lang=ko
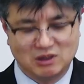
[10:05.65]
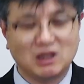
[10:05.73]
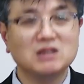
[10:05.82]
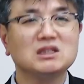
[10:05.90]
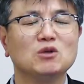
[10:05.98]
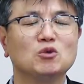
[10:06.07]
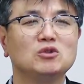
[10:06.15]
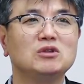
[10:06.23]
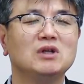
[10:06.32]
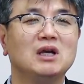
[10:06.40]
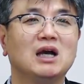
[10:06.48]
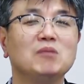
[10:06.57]
당장
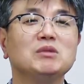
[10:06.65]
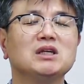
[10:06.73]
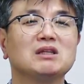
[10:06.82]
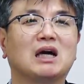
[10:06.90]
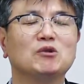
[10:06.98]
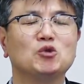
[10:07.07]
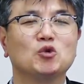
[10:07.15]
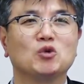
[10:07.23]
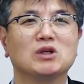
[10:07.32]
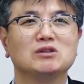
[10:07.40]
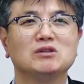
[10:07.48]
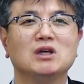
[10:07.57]
오늘 함께
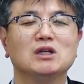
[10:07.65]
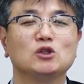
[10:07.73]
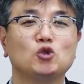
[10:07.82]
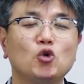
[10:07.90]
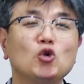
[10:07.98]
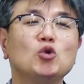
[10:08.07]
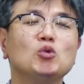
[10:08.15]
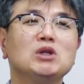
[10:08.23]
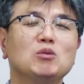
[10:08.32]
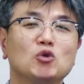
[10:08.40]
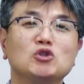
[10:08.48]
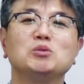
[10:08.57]
나누려고 하는
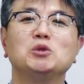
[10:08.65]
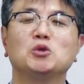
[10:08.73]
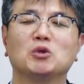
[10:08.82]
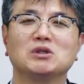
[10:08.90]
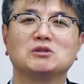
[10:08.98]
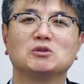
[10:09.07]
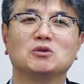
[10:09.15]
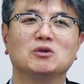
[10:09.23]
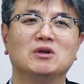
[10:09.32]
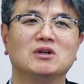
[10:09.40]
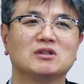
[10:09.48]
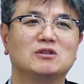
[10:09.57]
솔로몬의 모습을
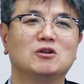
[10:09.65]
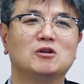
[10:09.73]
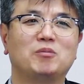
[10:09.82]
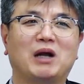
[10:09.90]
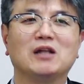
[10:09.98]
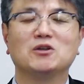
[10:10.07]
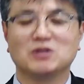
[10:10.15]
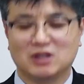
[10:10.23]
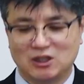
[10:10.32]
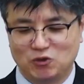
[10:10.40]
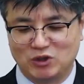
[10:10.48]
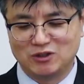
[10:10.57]
통해서도 그걸
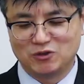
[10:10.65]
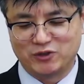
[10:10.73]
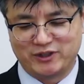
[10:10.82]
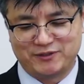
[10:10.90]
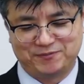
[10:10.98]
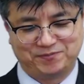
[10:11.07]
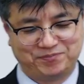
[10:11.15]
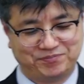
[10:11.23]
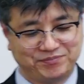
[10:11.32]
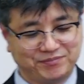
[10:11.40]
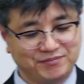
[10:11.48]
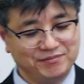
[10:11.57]
발견하게 되는 거예요.
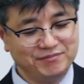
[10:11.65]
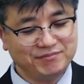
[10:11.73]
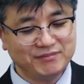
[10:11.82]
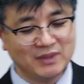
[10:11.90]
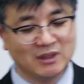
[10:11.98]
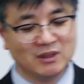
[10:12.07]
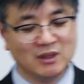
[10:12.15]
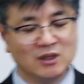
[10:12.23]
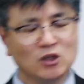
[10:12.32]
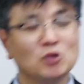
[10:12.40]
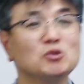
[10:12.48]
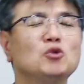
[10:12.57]

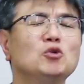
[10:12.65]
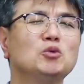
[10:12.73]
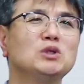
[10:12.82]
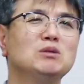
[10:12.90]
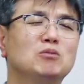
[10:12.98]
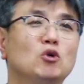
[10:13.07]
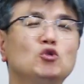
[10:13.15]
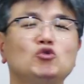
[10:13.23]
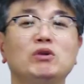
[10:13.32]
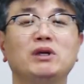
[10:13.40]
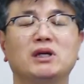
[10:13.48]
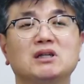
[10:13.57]
여러분 솔로몬이
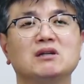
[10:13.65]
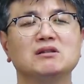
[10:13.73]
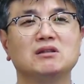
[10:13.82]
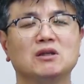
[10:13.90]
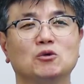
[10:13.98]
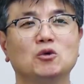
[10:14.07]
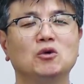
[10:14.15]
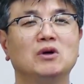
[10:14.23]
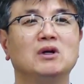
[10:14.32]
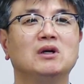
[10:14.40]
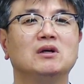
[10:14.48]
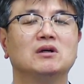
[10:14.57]
모두의 예상을
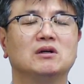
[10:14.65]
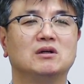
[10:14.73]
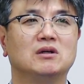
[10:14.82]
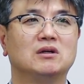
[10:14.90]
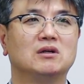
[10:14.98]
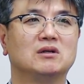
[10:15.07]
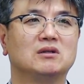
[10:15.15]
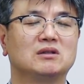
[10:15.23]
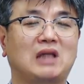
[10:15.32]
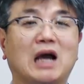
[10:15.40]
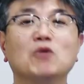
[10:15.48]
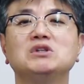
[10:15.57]
깨고 어,
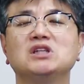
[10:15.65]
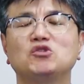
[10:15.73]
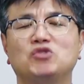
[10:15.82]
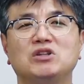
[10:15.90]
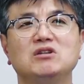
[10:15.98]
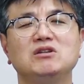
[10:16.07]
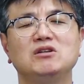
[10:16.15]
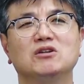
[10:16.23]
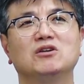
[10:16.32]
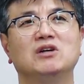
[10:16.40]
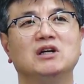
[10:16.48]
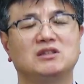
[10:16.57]
다윗의 뒤를
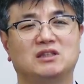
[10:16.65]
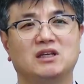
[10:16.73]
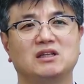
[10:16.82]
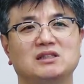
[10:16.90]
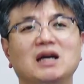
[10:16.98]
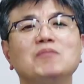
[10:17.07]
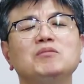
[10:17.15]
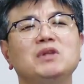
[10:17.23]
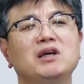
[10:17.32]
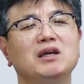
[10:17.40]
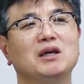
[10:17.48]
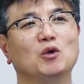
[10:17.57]
이어
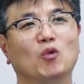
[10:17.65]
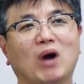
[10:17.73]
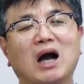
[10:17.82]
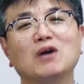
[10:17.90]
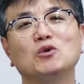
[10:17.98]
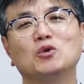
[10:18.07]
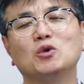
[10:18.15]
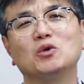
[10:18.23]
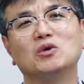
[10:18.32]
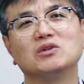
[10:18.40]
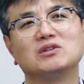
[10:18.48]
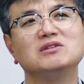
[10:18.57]
제3대
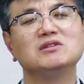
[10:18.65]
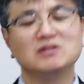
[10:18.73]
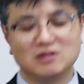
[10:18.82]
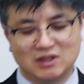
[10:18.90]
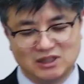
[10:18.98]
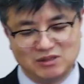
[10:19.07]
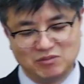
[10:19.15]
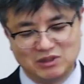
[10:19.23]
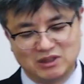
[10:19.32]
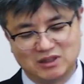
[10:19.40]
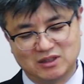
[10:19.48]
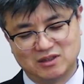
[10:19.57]
왕으로 등극을
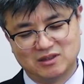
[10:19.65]
했습니다.